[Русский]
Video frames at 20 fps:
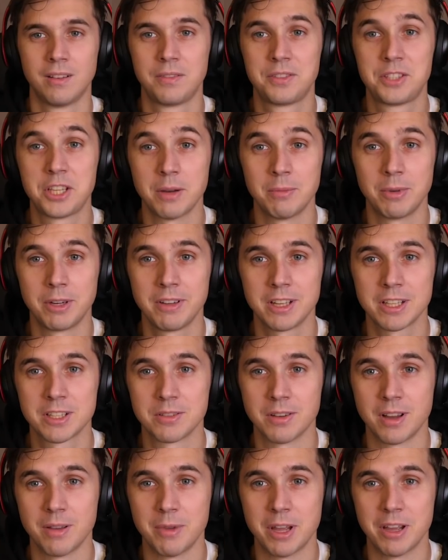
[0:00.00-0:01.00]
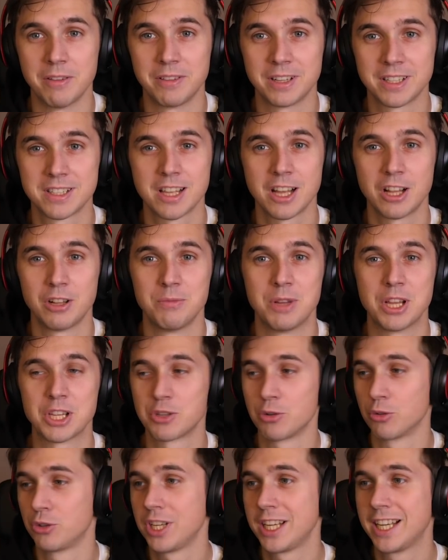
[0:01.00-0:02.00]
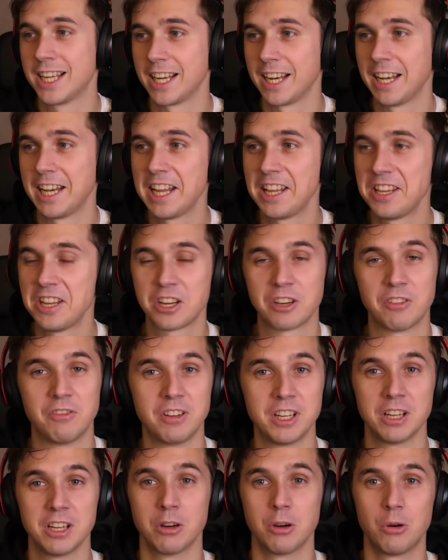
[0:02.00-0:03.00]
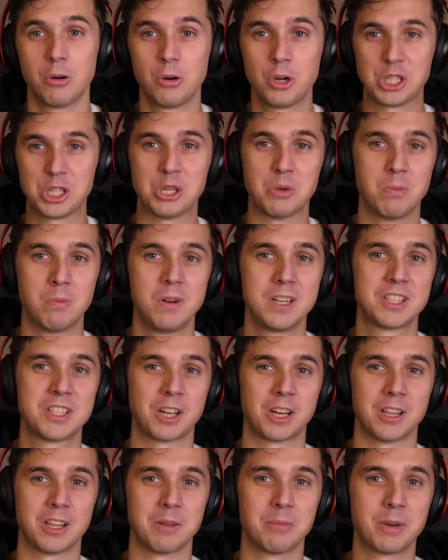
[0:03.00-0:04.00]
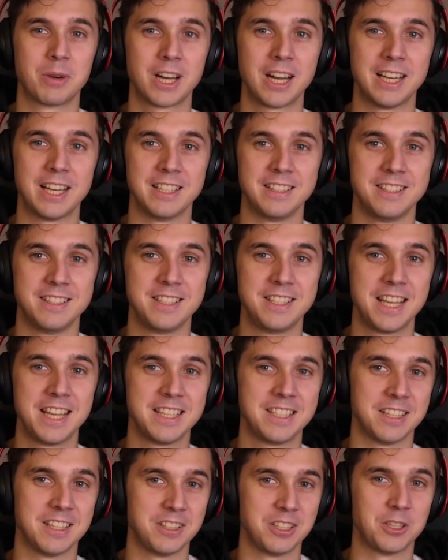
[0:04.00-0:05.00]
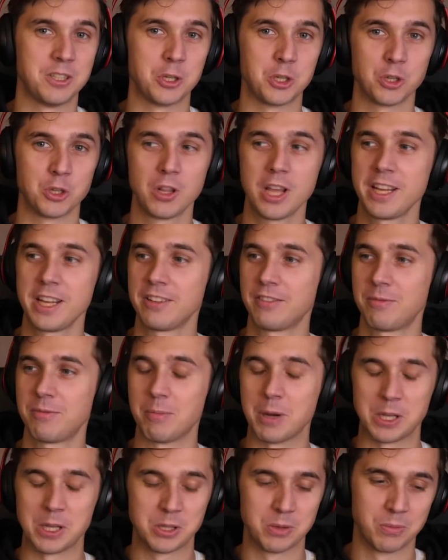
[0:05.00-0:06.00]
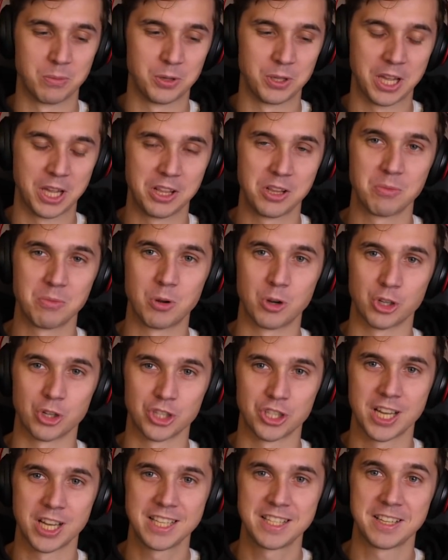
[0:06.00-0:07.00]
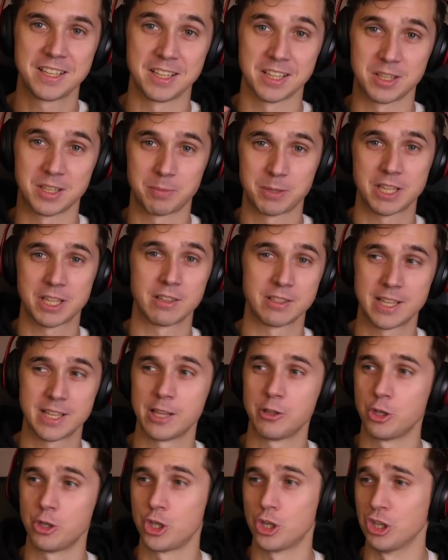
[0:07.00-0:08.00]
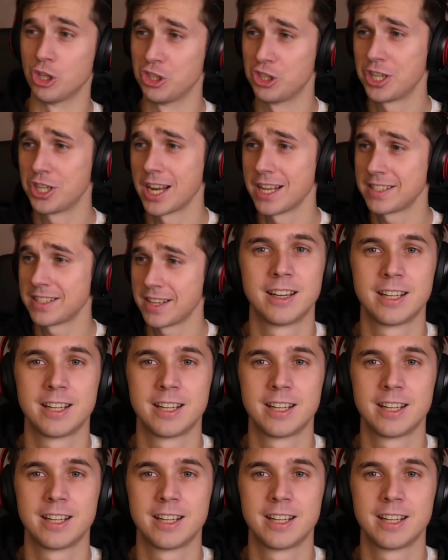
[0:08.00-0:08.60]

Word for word: Всем привет, с вами Фристайл, меня зовут Игорь Олейник. Вы очень быстро набрали 10 тысяч лайков, поэтому я не мог ждать. Я записал следующую часть.